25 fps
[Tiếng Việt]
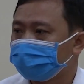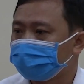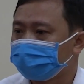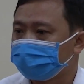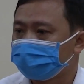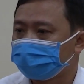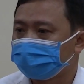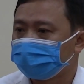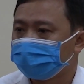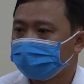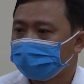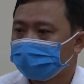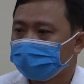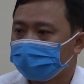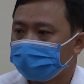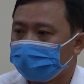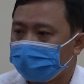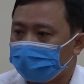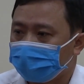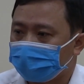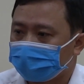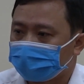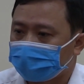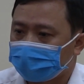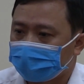máu tình nguyện,
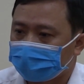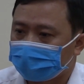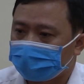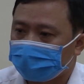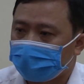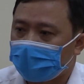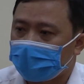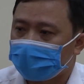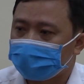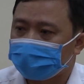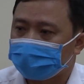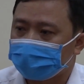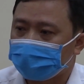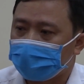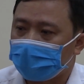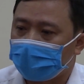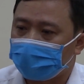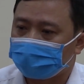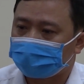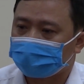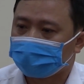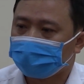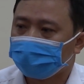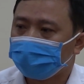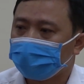thể hiện tính
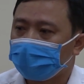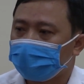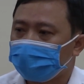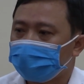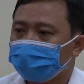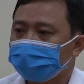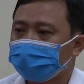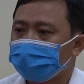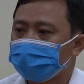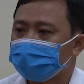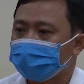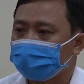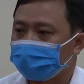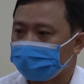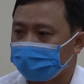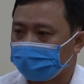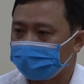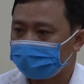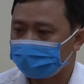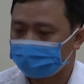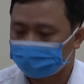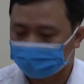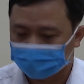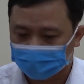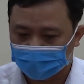nhân văn sâu sắc,
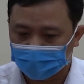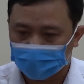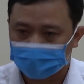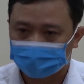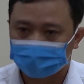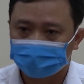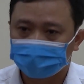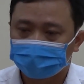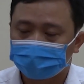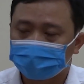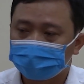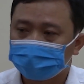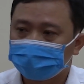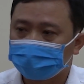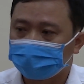nghĩa cử cao